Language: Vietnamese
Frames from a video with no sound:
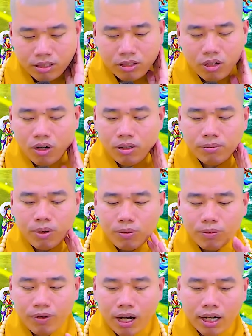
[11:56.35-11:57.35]
có một
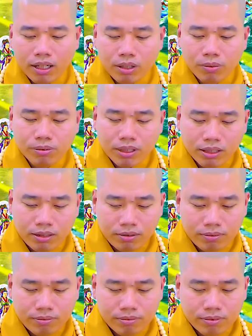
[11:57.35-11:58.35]
phần cung kính
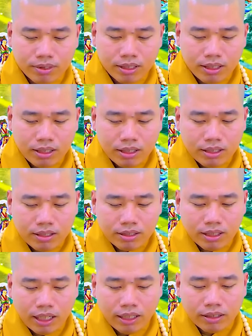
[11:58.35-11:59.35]

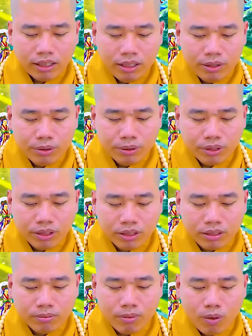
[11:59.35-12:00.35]
sẽ tiêu
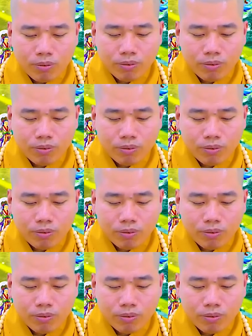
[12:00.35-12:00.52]
được một